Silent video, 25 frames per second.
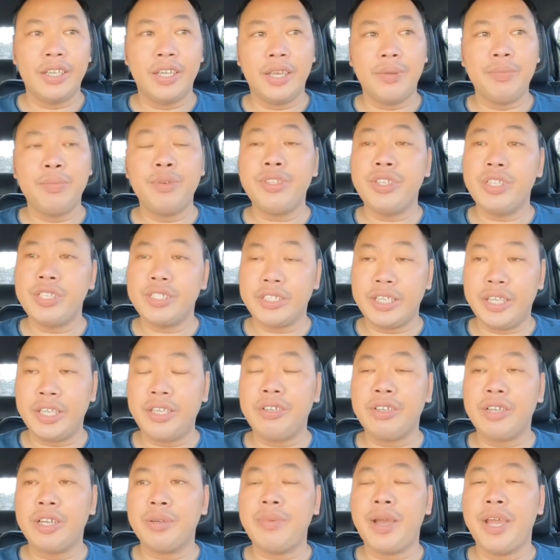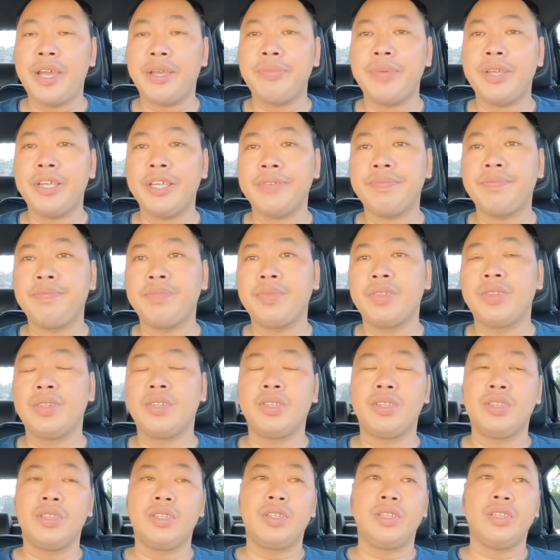em muốn chia sẻ cho các bạn biết
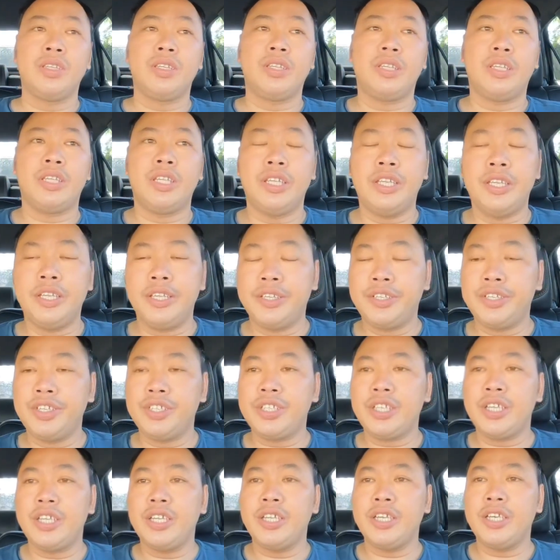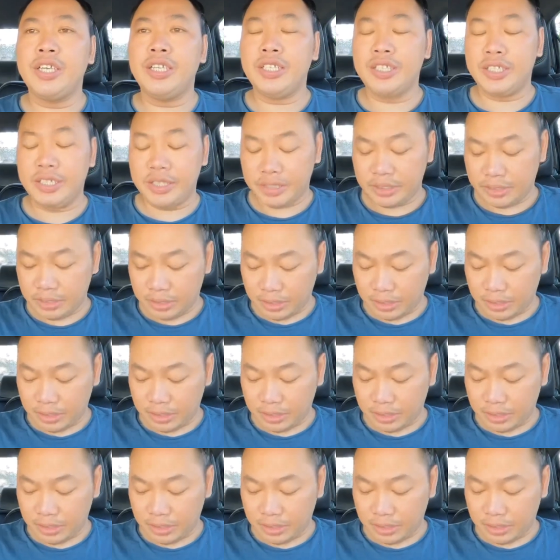thì trước tiên hết á